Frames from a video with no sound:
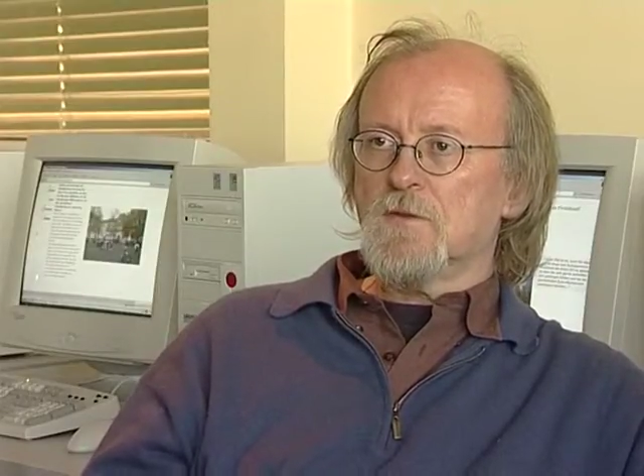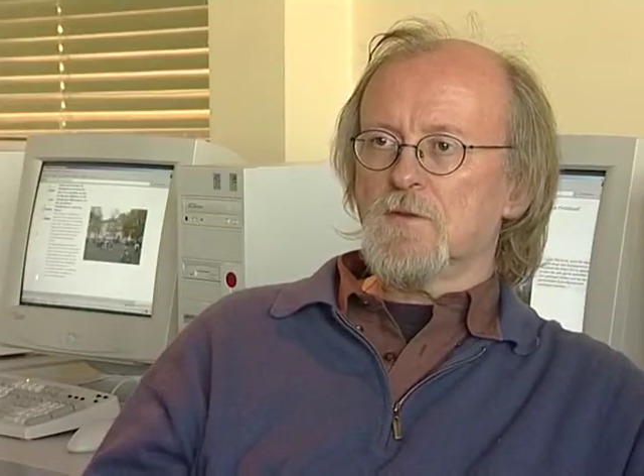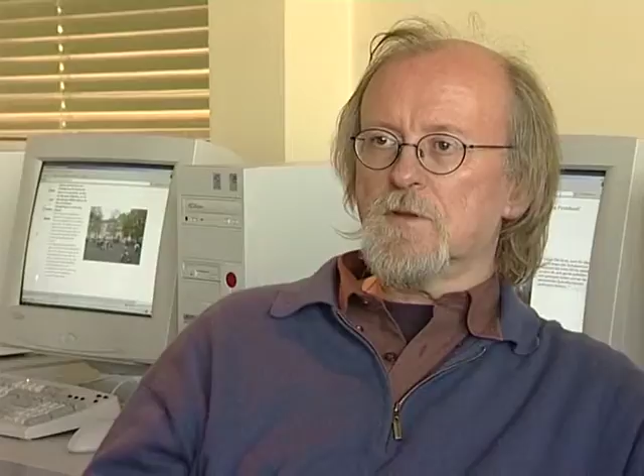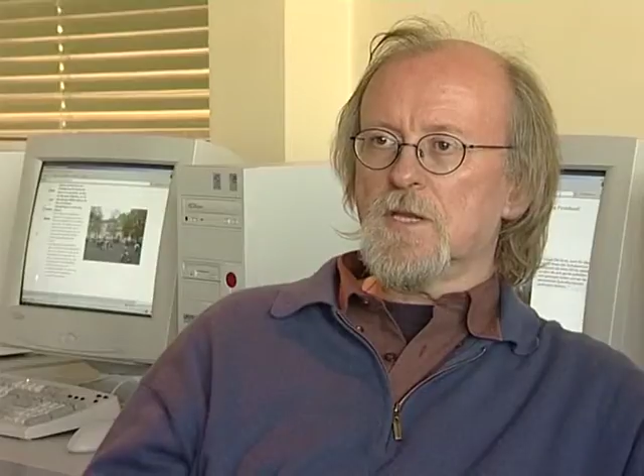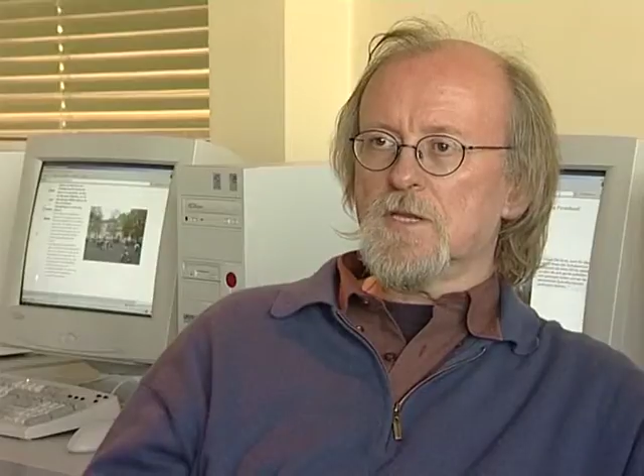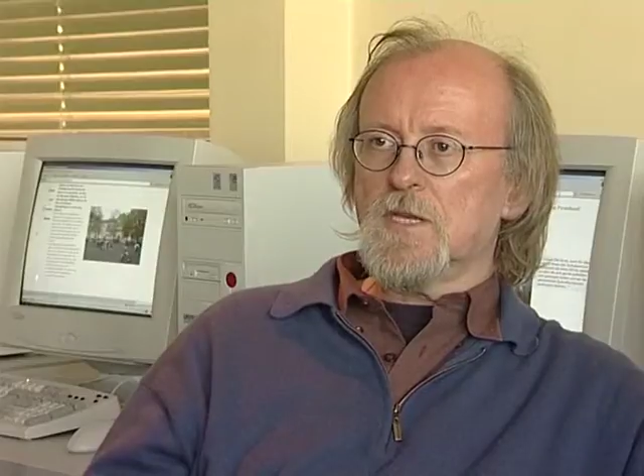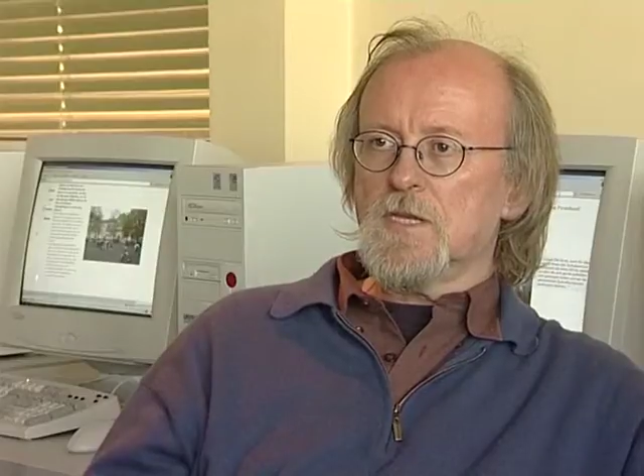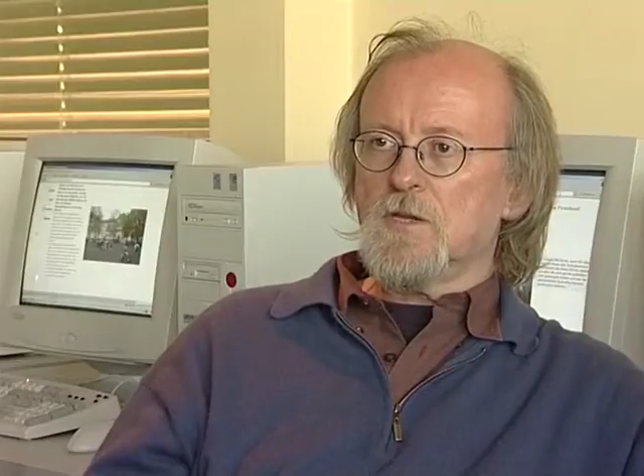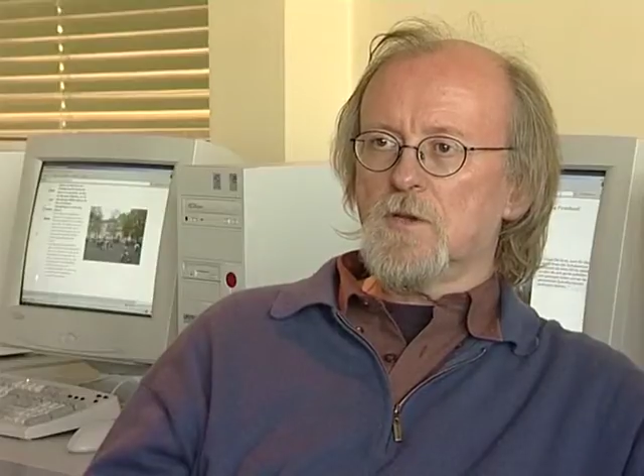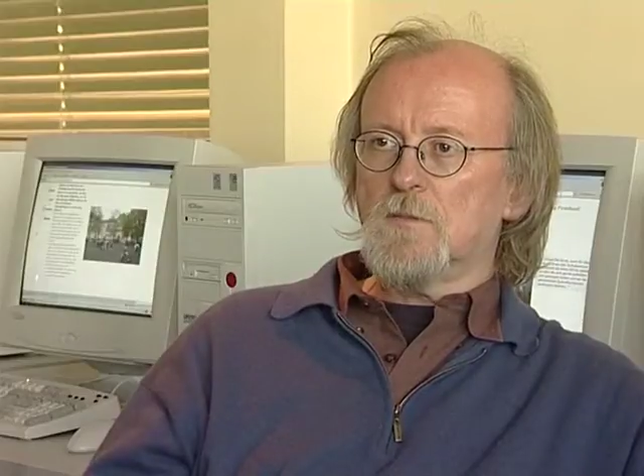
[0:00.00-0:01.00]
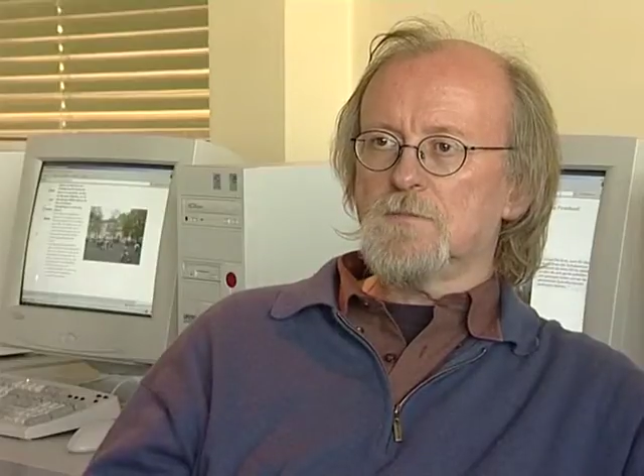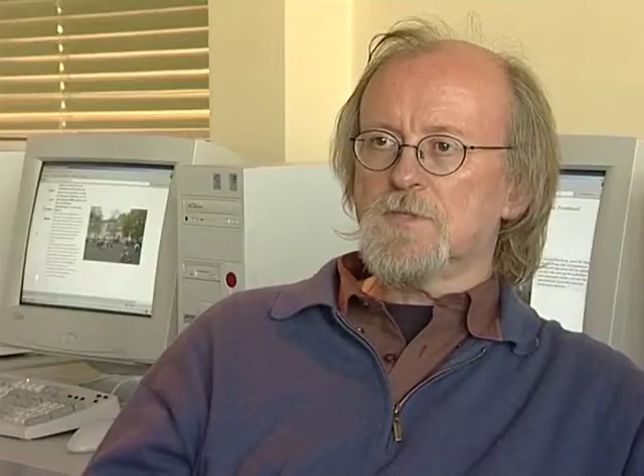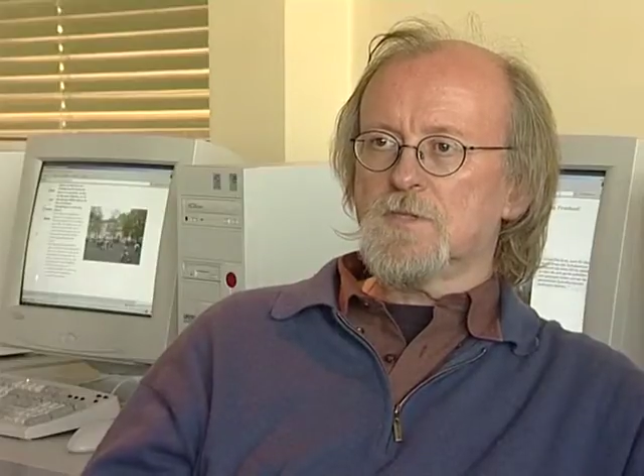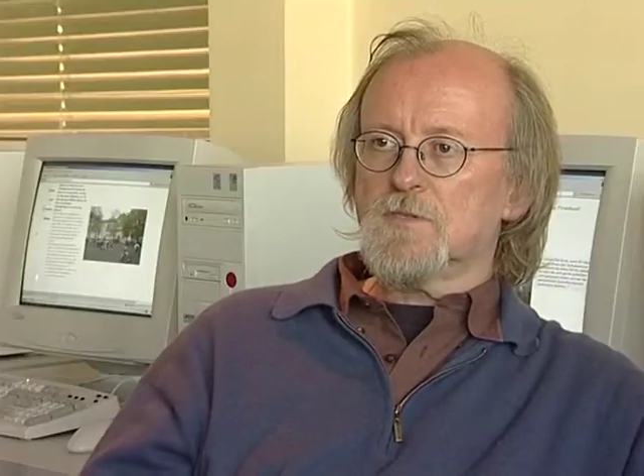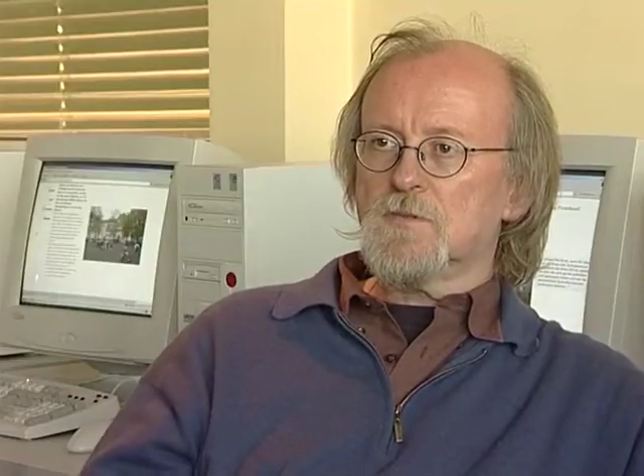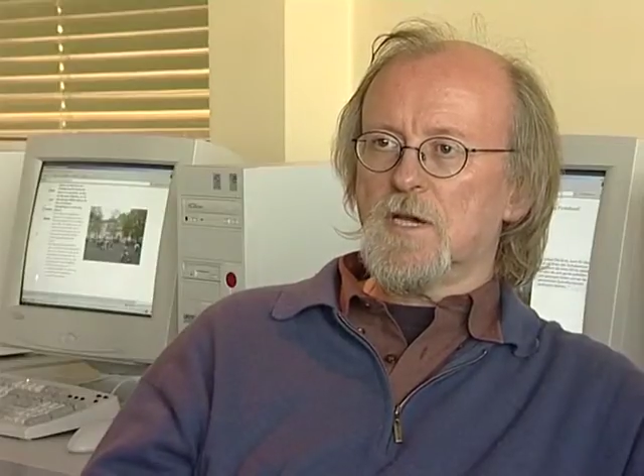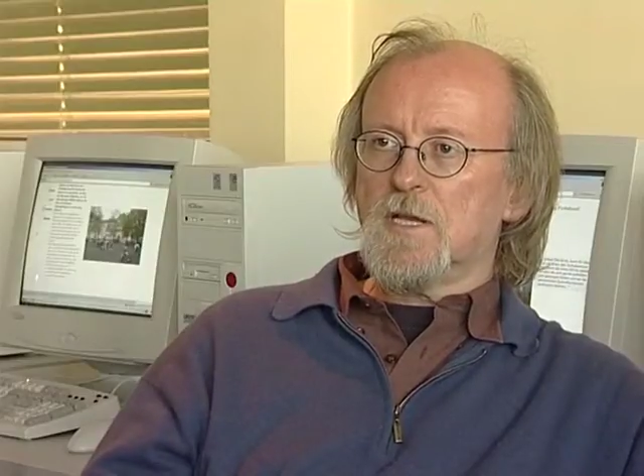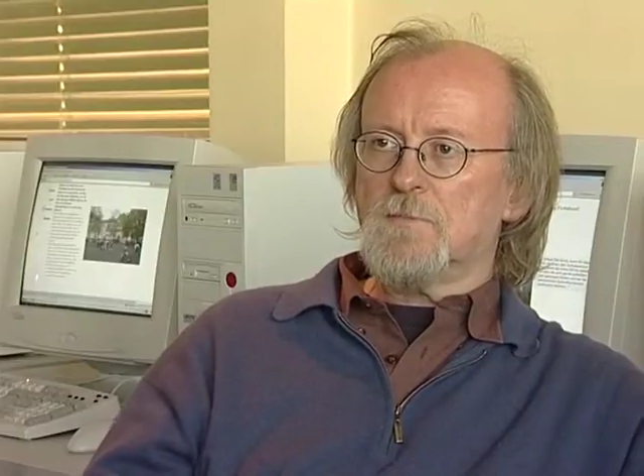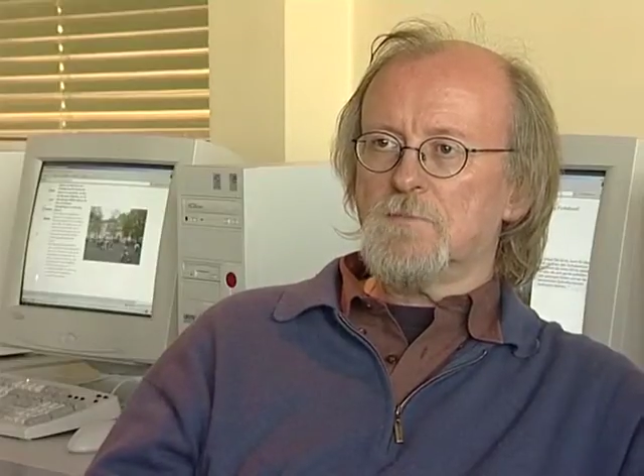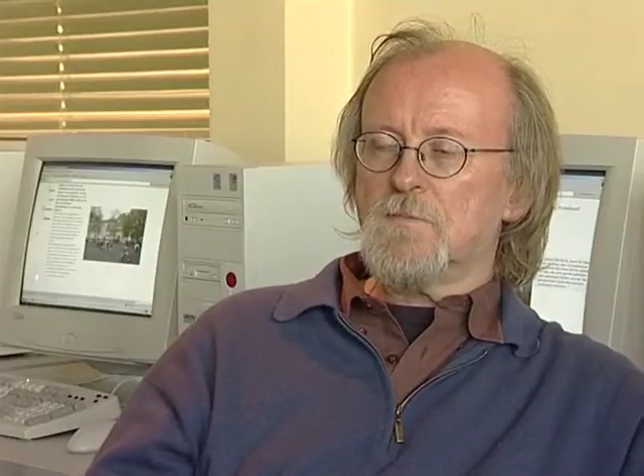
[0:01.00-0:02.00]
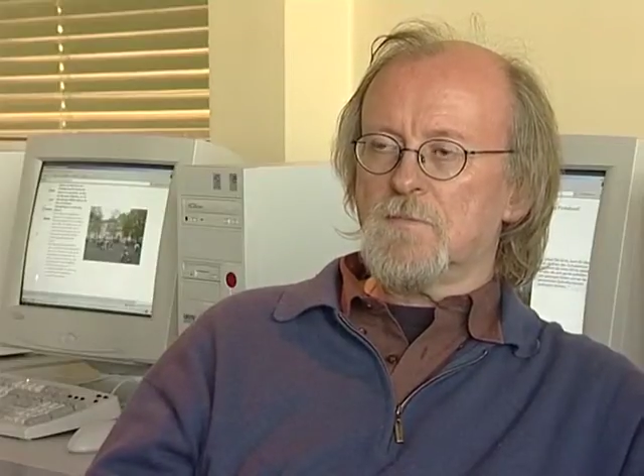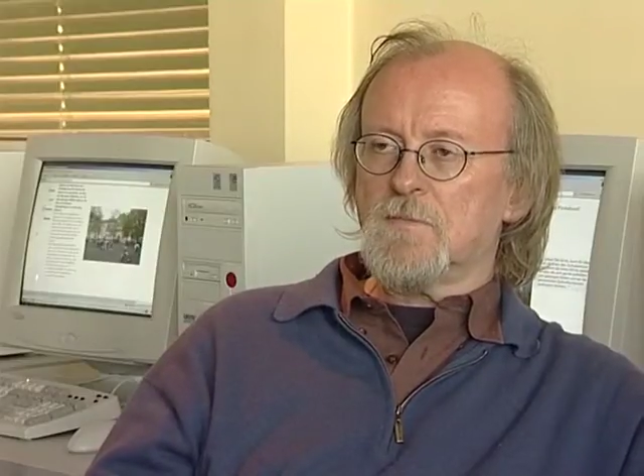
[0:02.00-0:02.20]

sondern hinkommt zu einem